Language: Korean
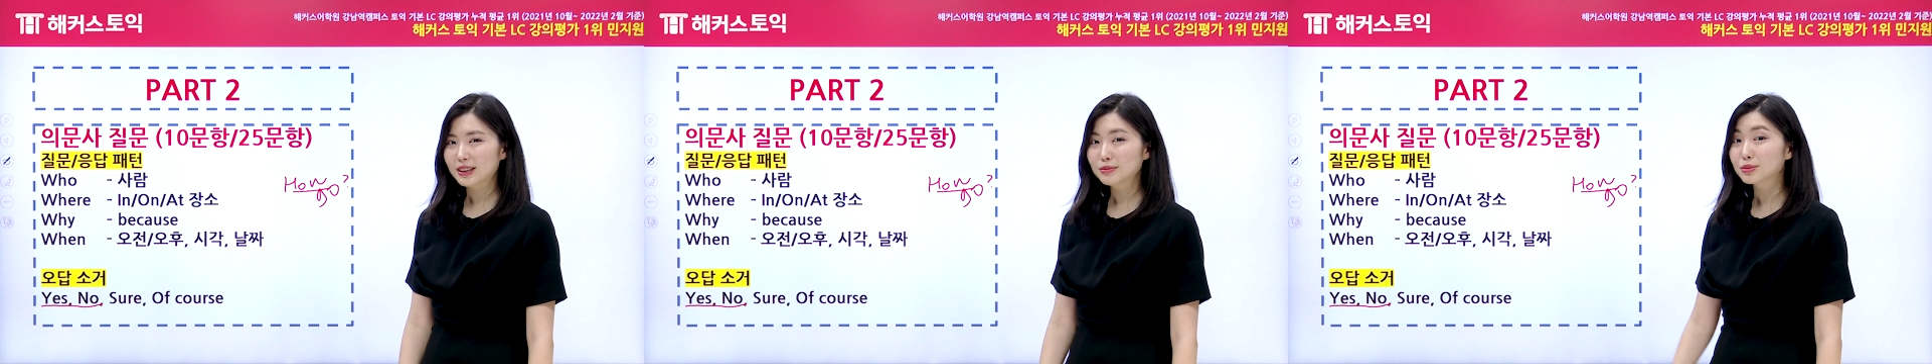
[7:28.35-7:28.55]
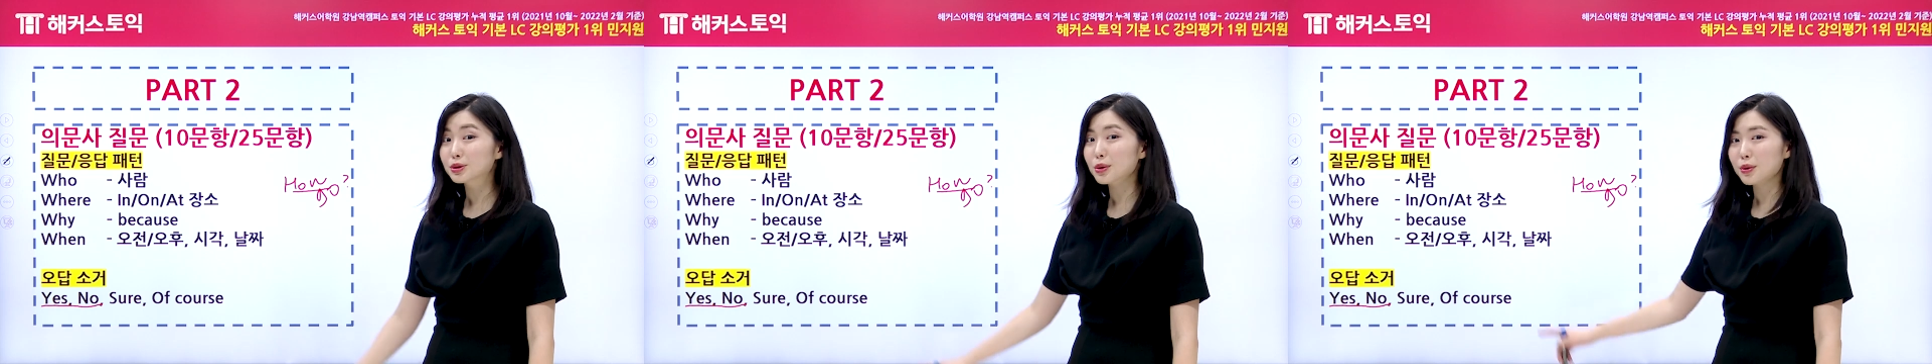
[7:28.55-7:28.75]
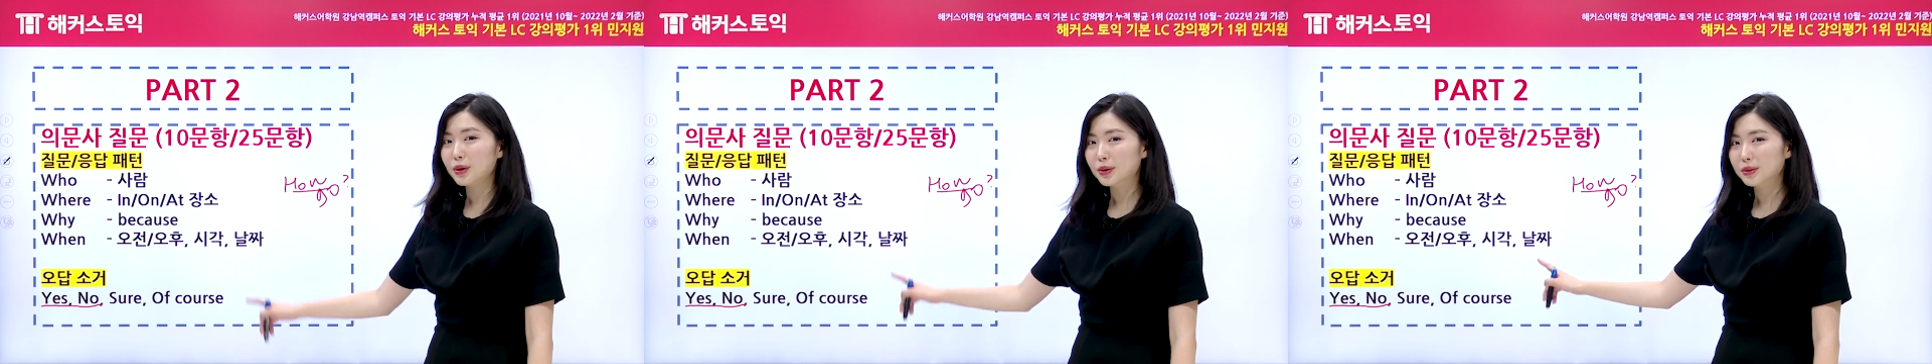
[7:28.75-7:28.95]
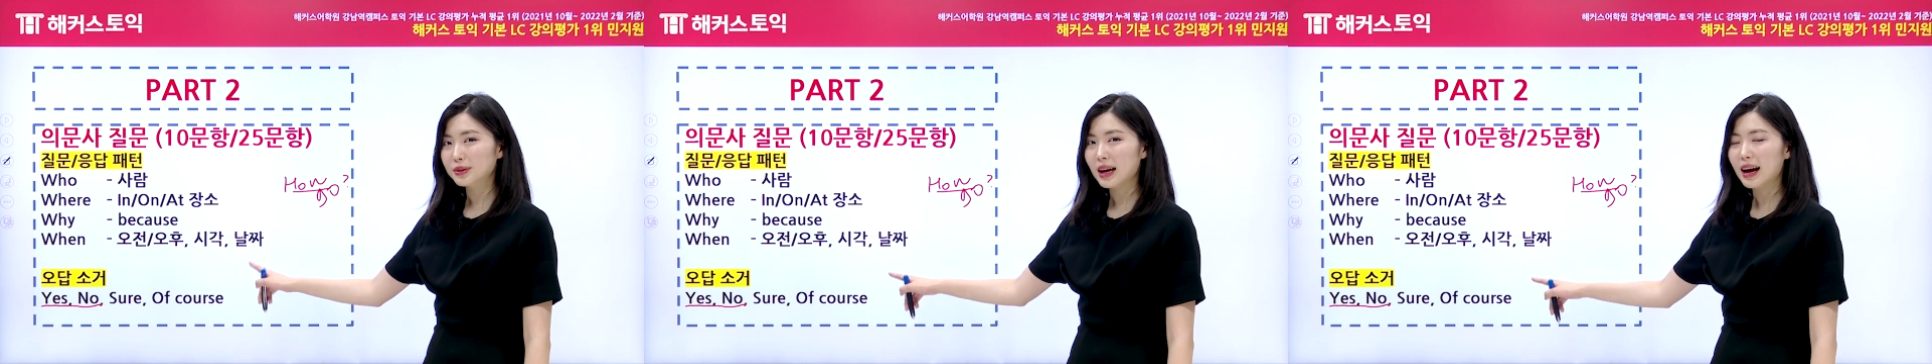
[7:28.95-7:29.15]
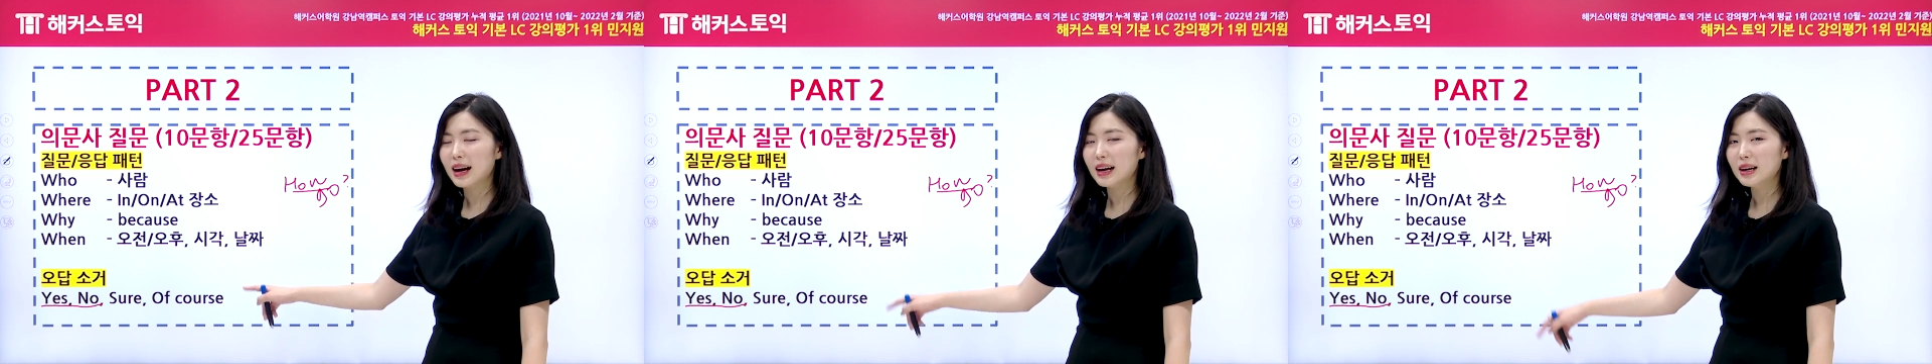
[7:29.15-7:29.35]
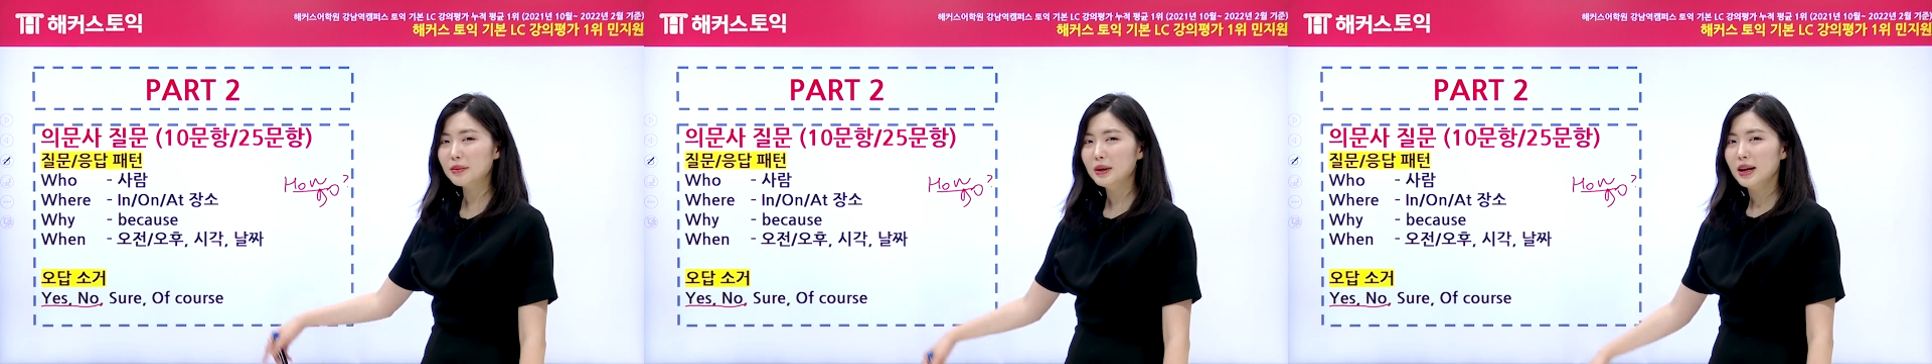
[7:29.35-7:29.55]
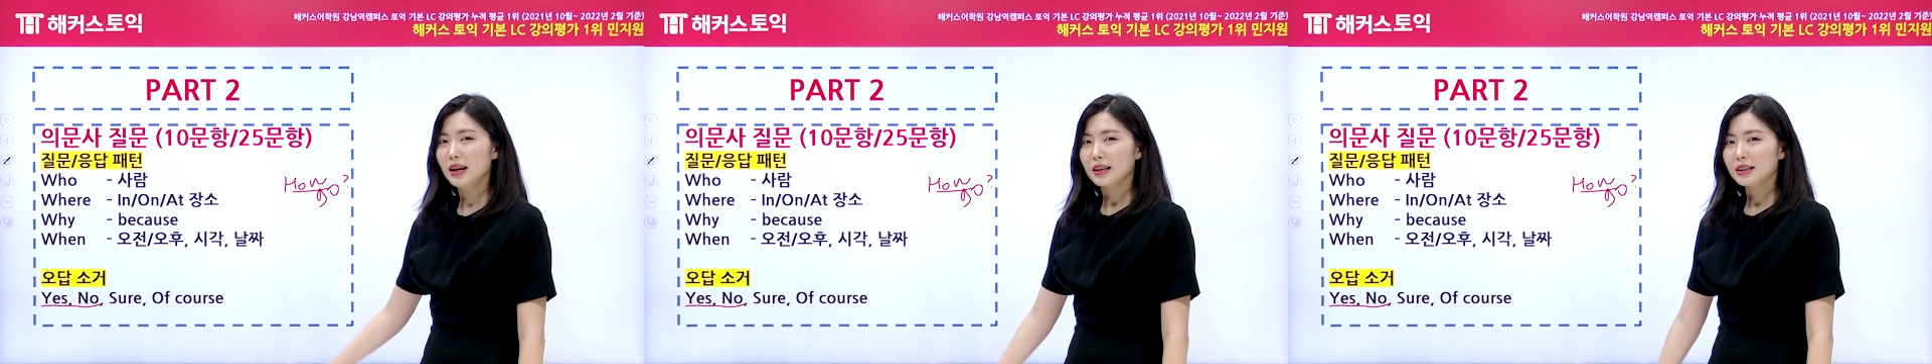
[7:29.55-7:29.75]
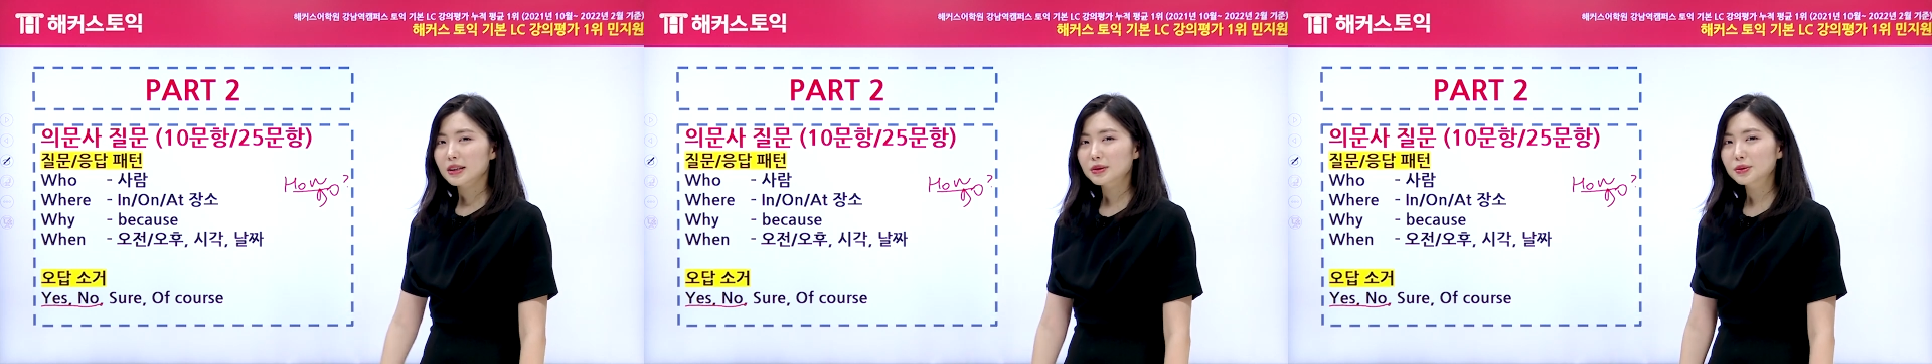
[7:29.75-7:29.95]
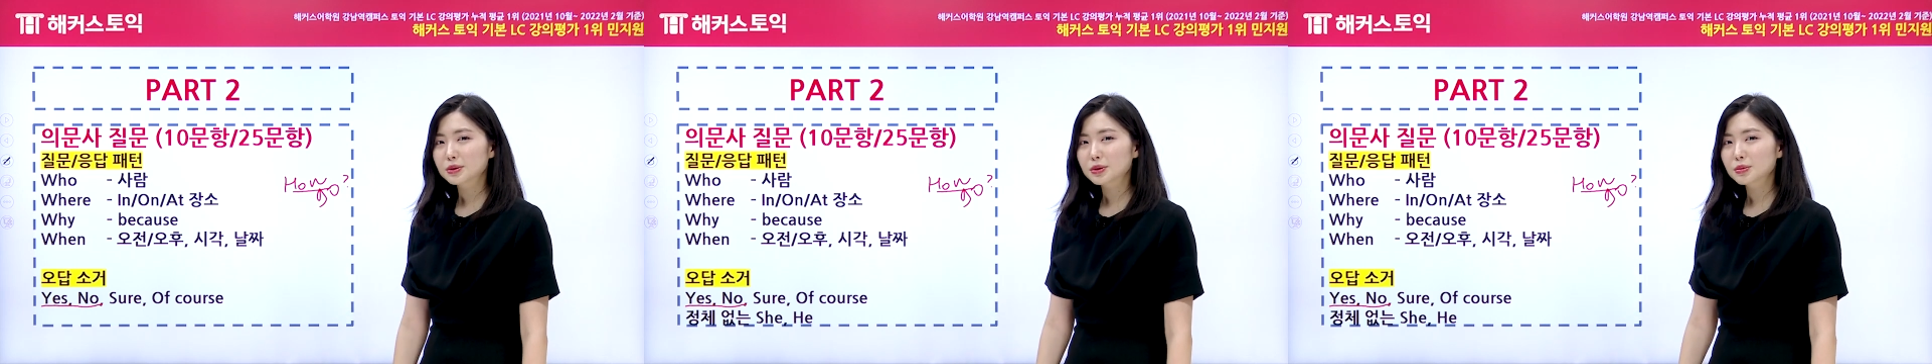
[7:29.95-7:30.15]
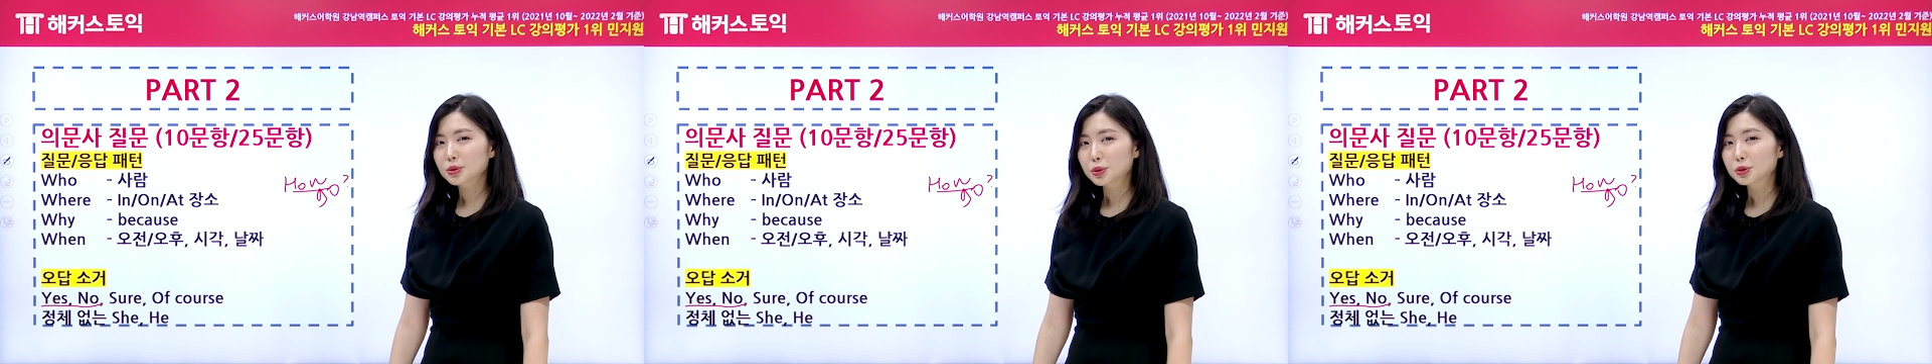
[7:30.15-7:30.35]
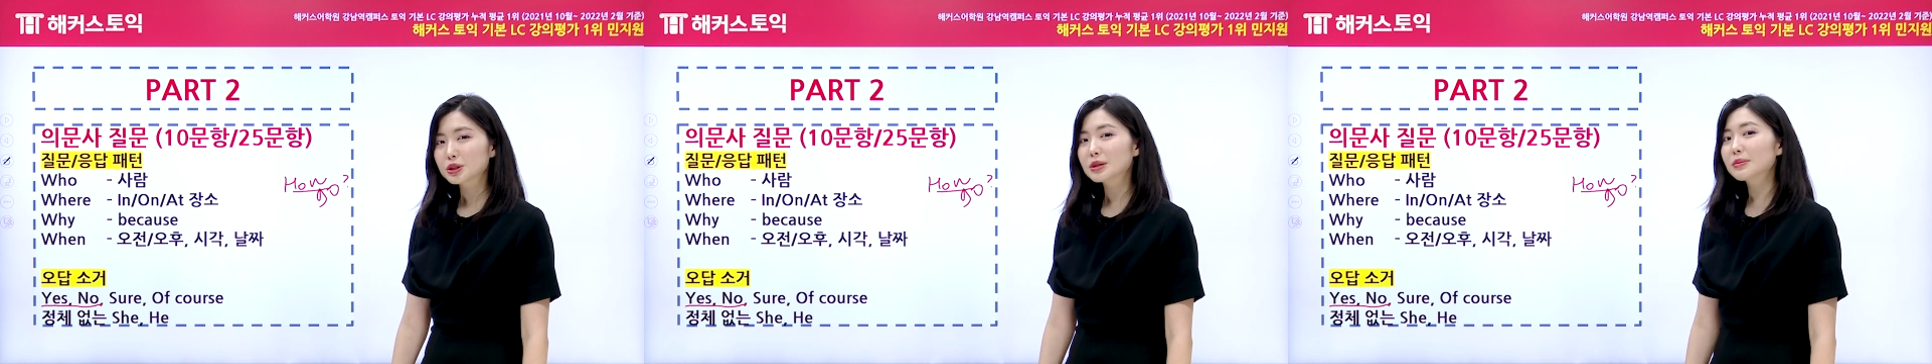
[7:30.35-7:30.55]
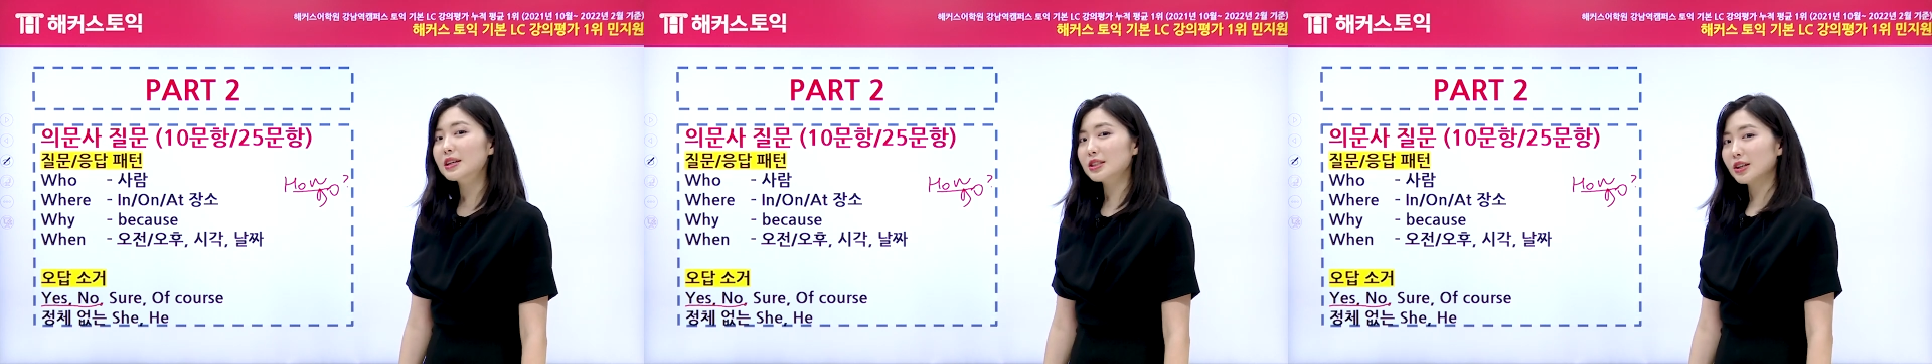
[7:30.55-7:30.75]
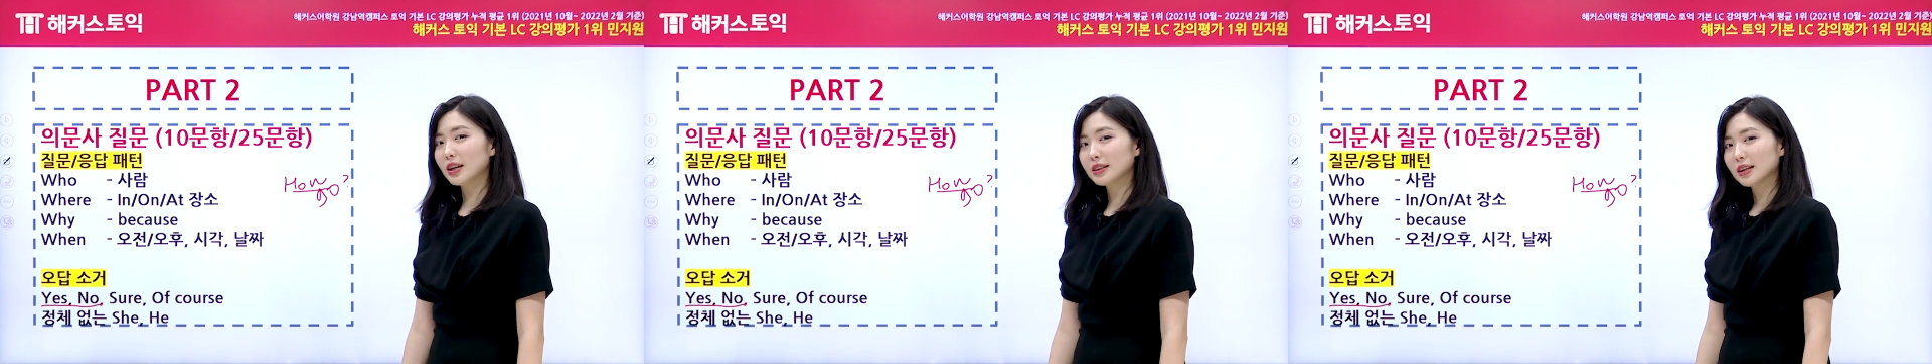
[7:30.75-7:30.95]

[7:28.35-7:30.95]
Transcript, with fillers: 무조건 오답. 그리고 좀 조심하셔야